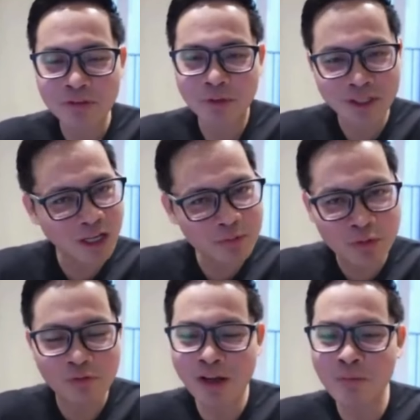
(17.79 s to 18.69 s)
What kind of
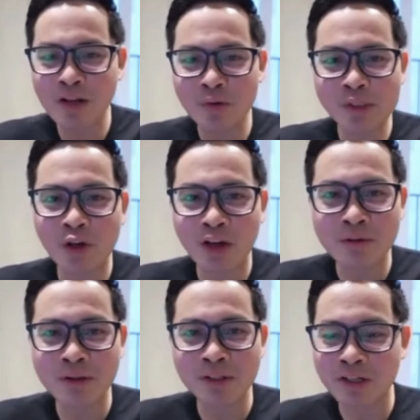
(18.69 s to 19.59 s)
survival are we talking
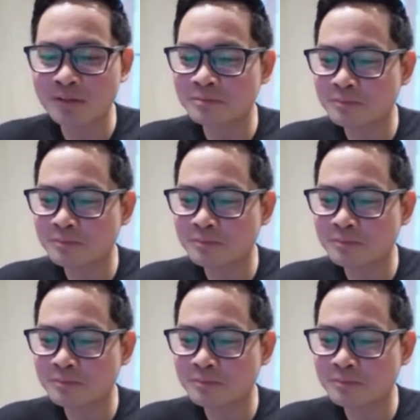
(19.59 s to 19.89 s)
about here?